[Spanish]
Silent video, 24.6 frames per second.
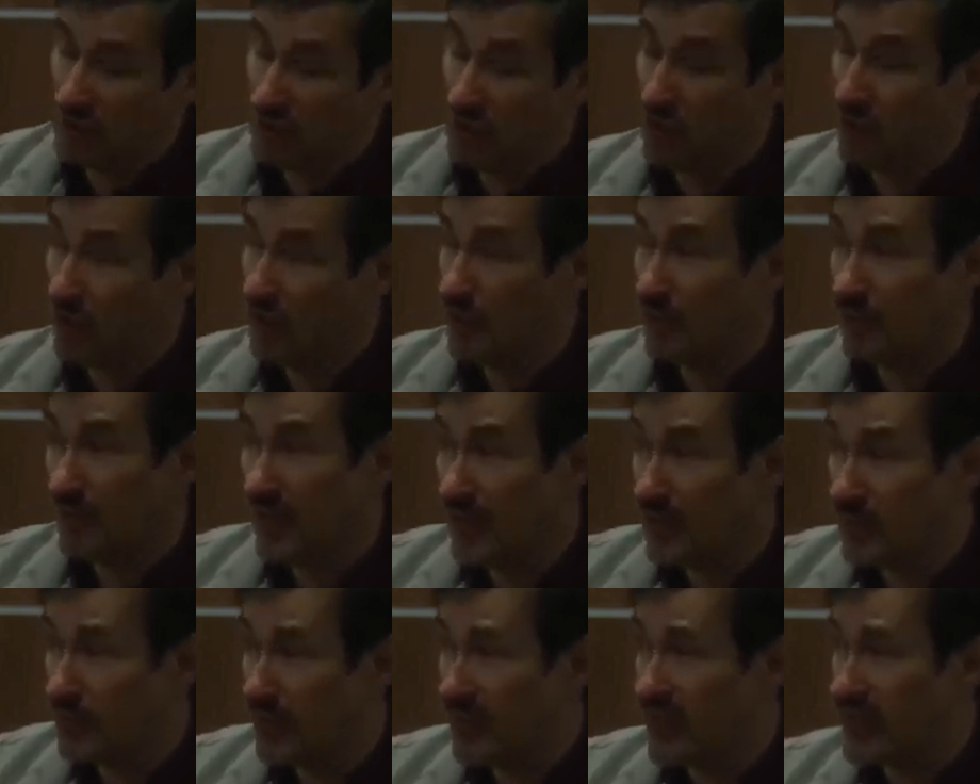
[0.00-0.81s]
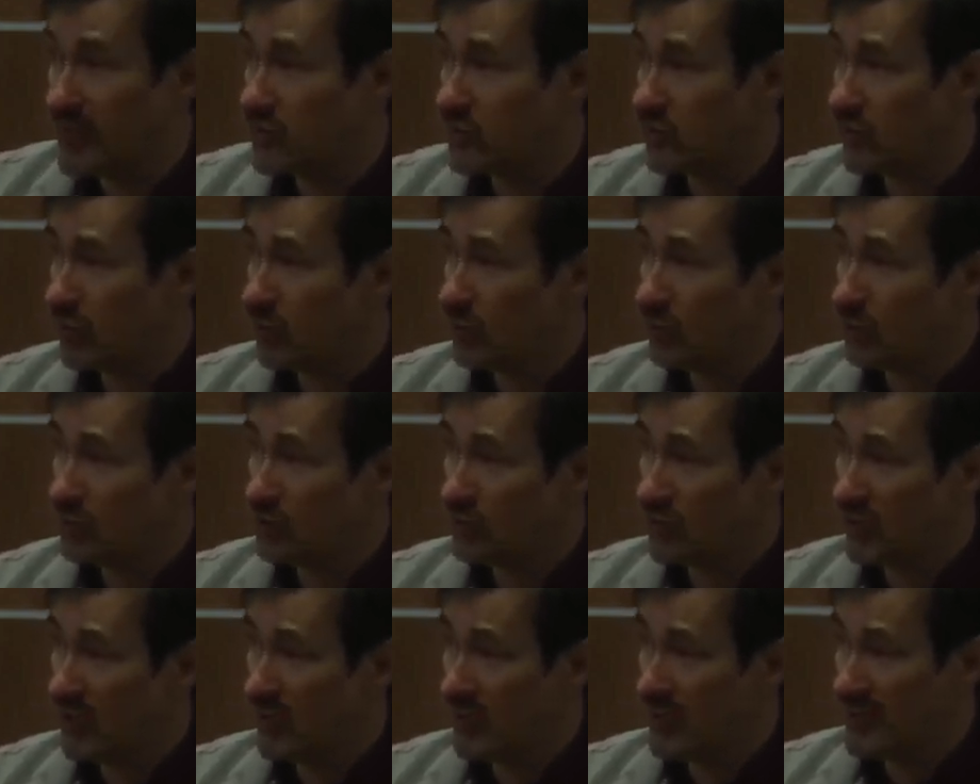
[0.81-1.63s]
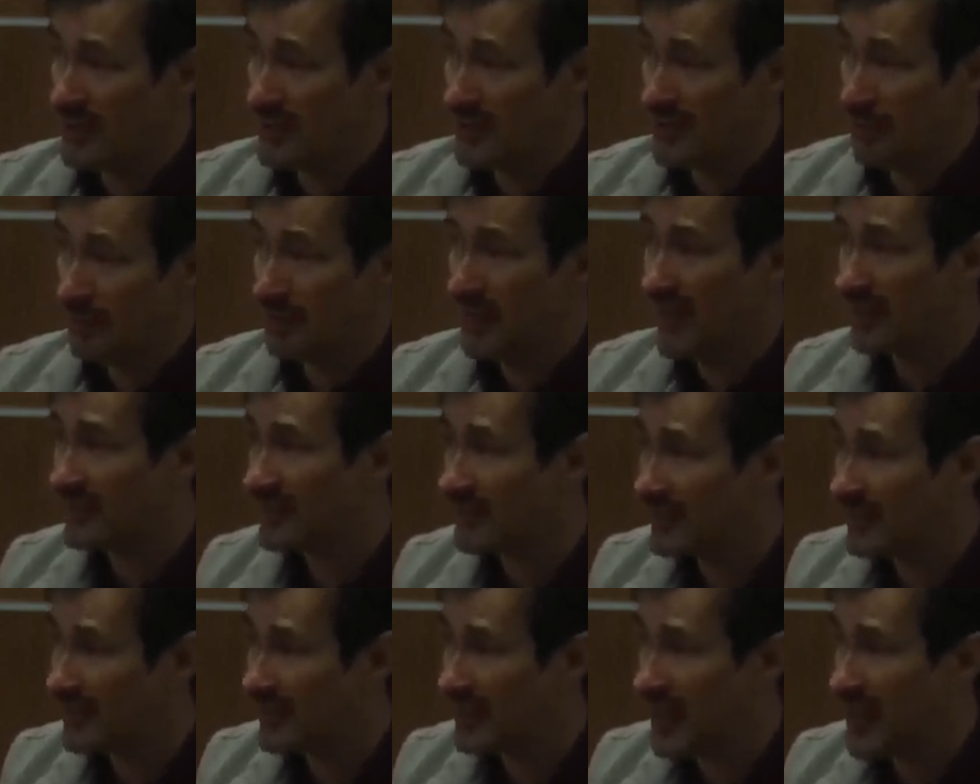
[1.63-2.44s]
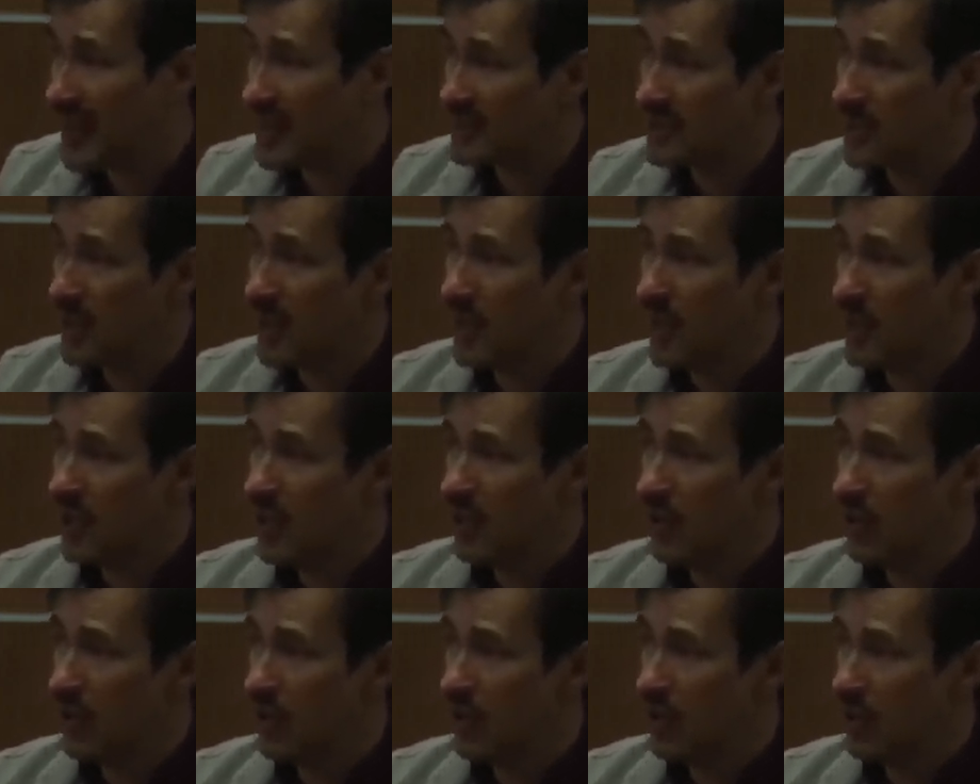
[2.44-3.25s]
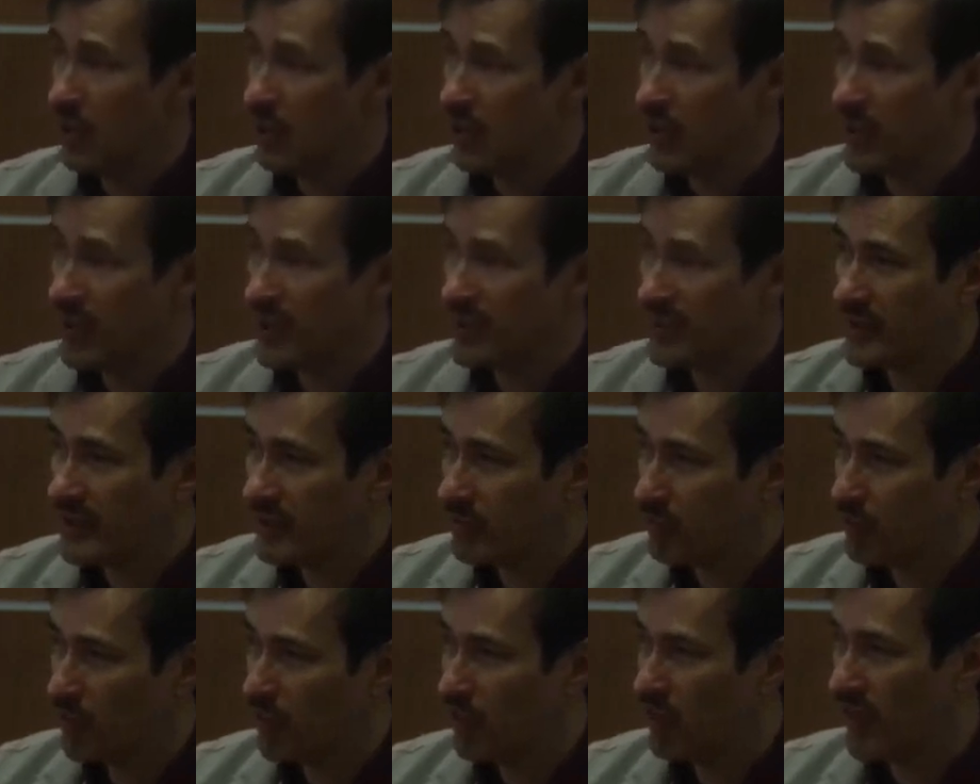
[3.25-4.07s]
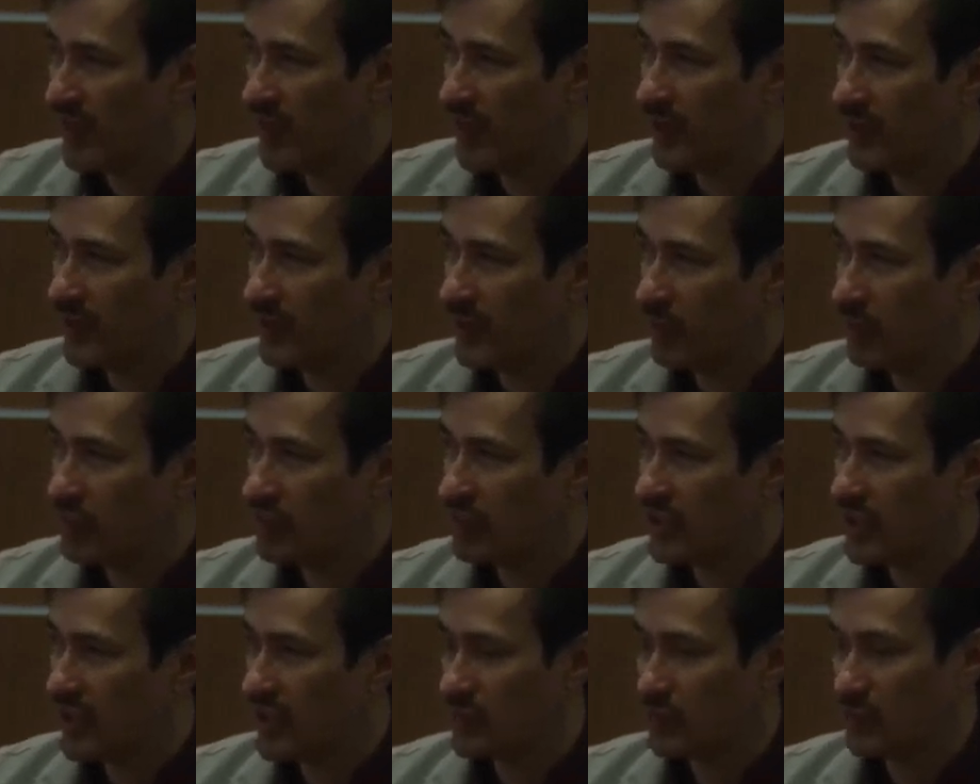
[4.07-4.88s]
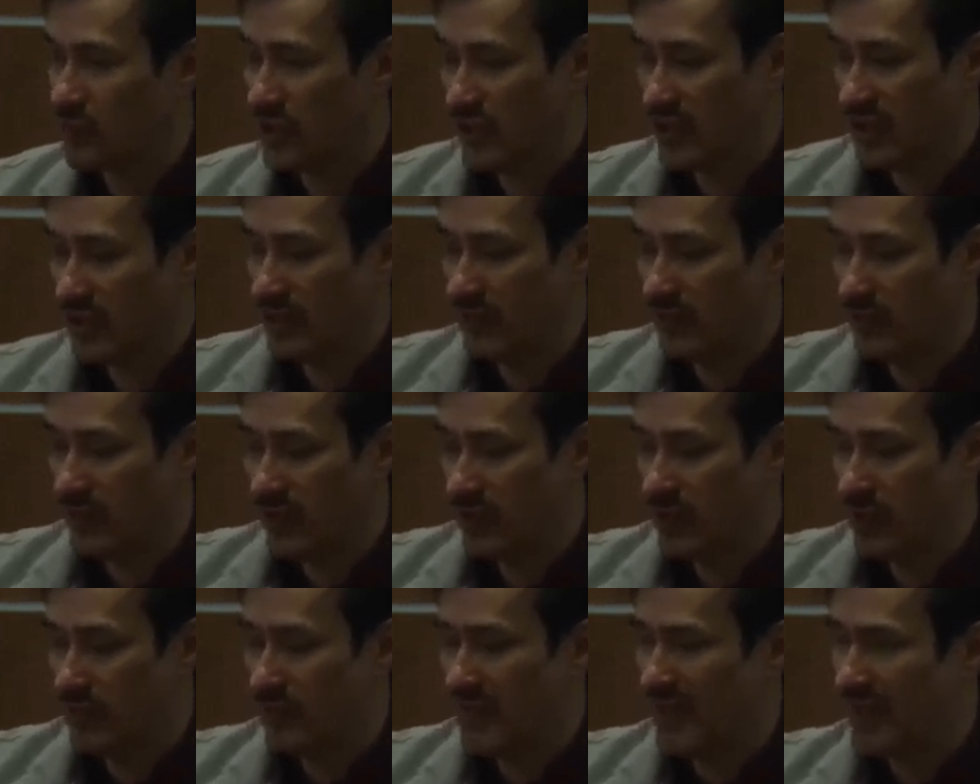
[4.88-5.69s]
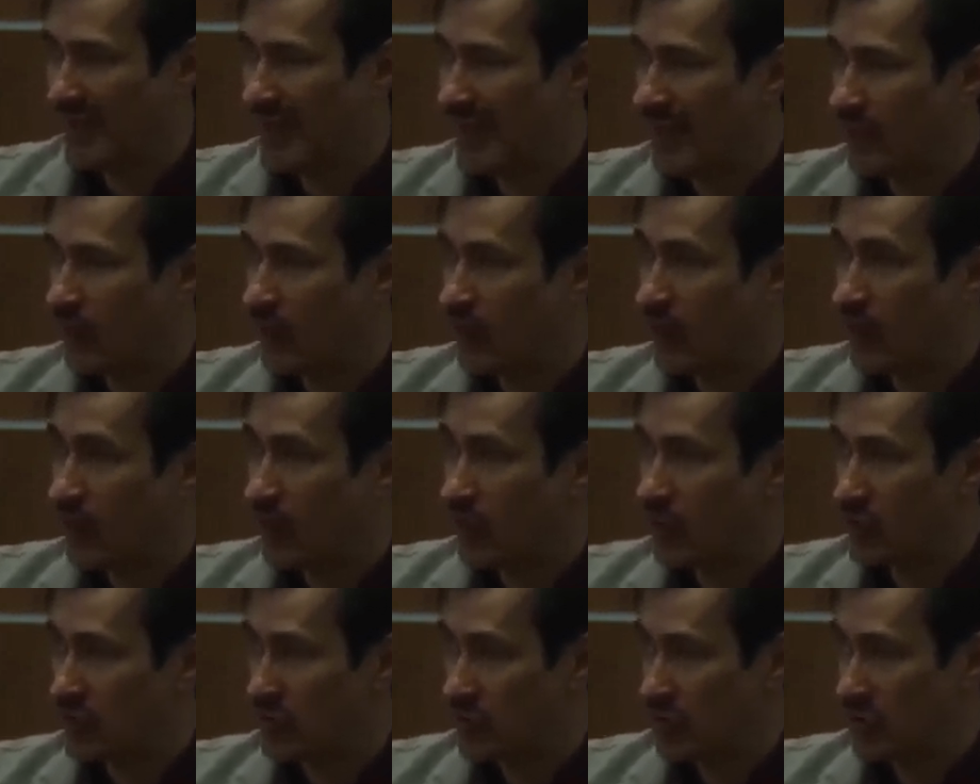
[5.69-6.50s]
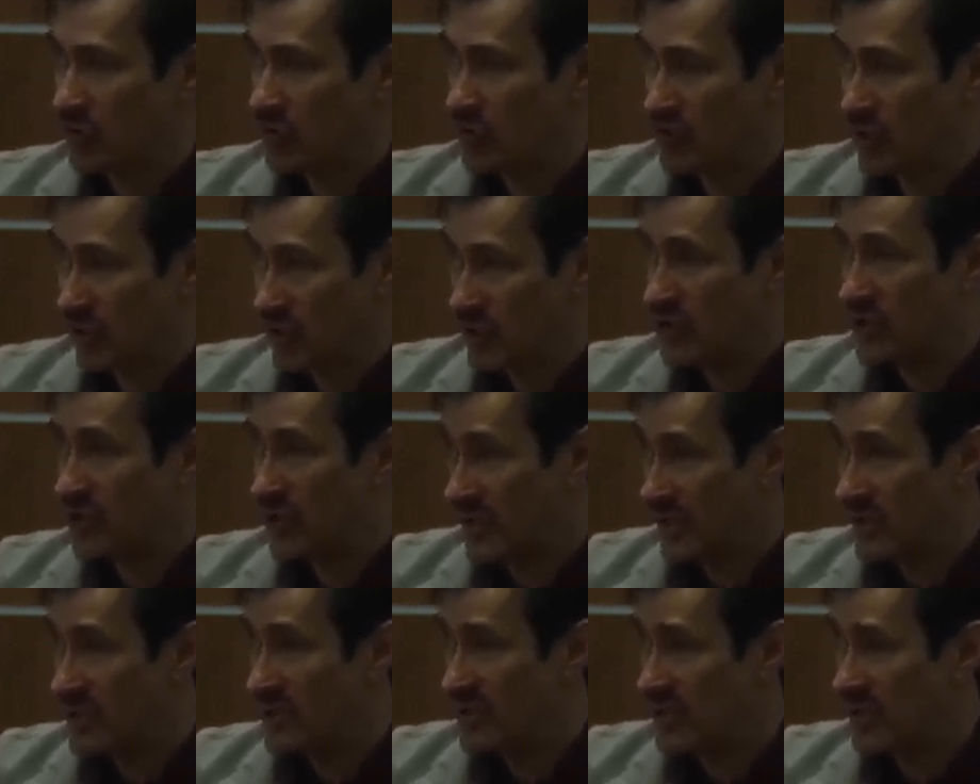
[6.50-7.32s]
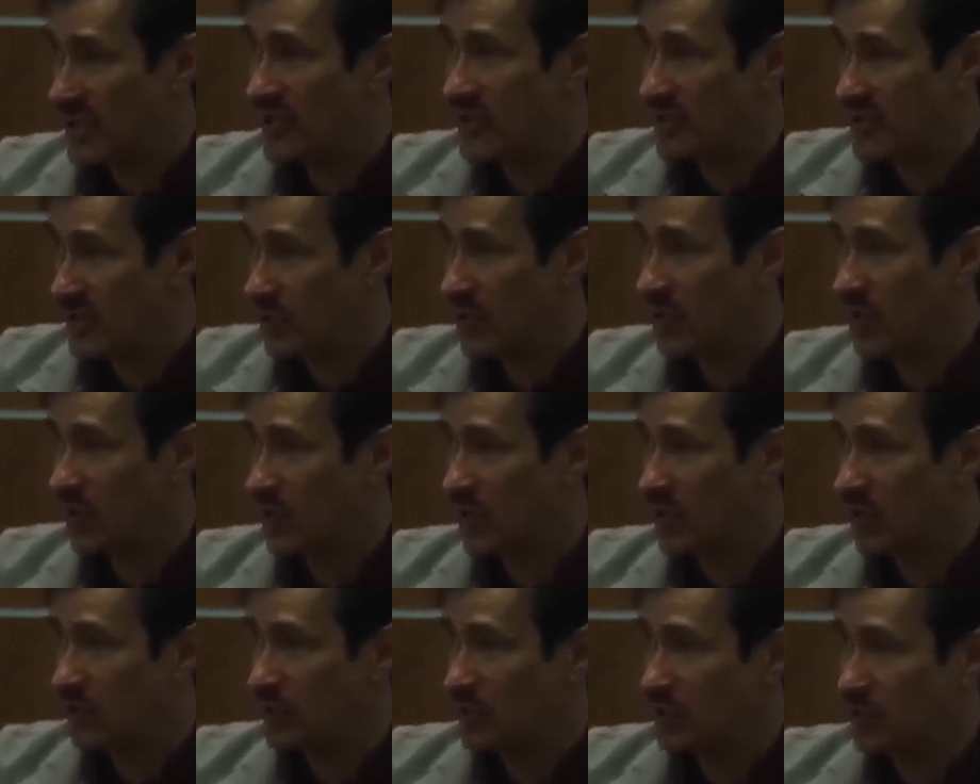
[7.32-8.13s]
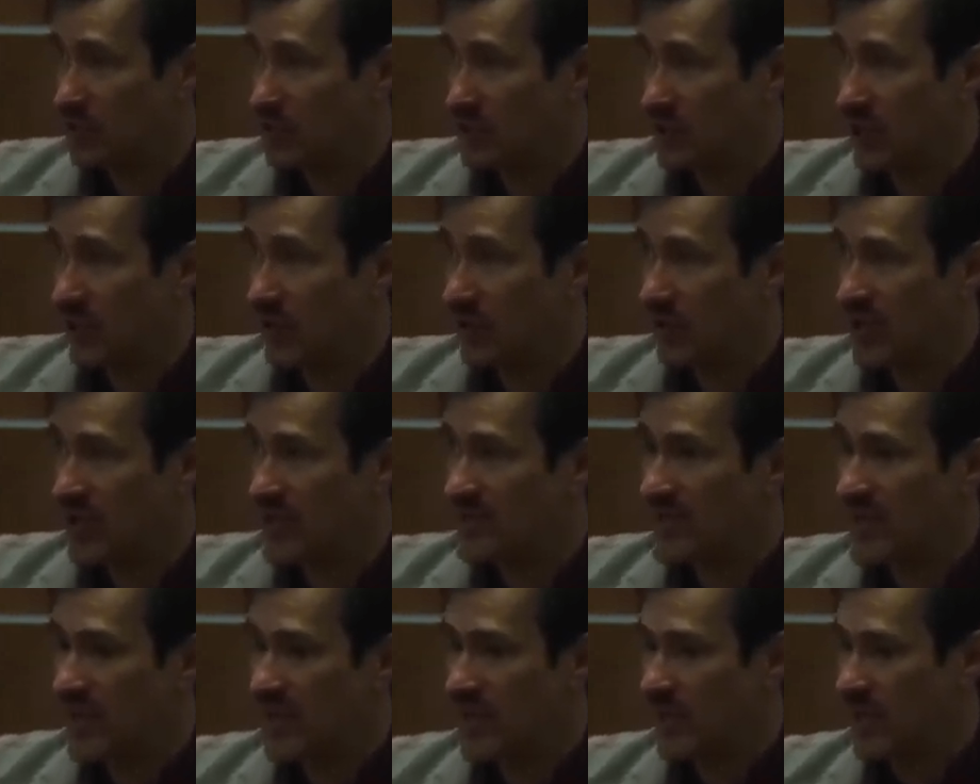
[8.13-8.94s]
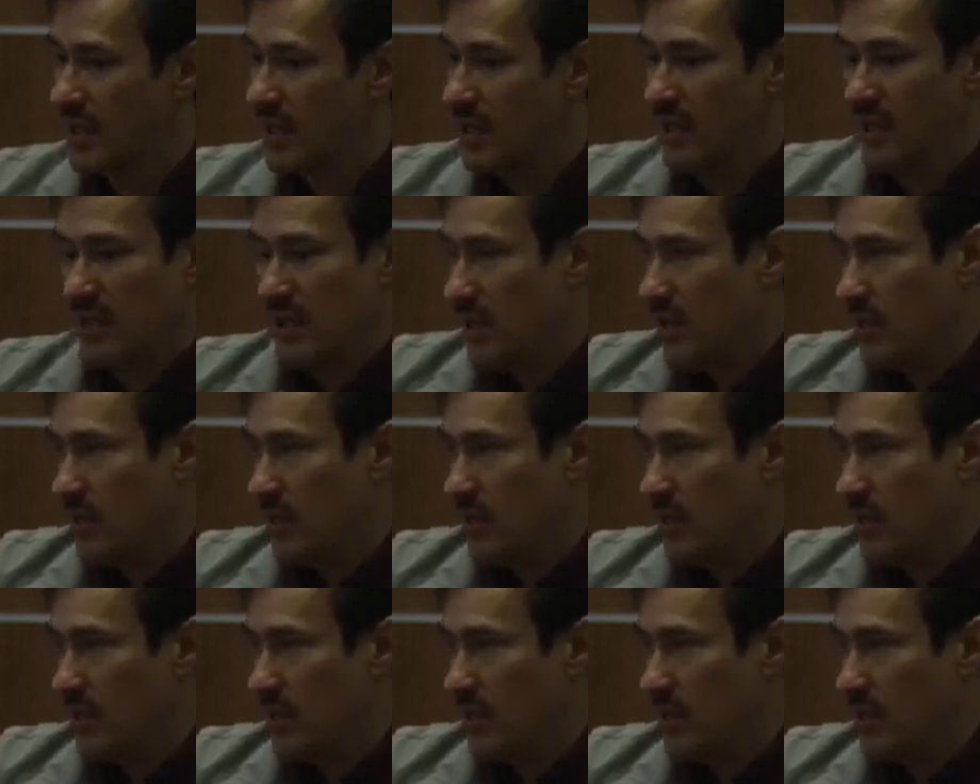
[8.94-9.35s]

o solo de papers o búsquedas semánticas o qué tipo de, búsquedas, porque bueno, el mercado de los search engines, de los buscadores,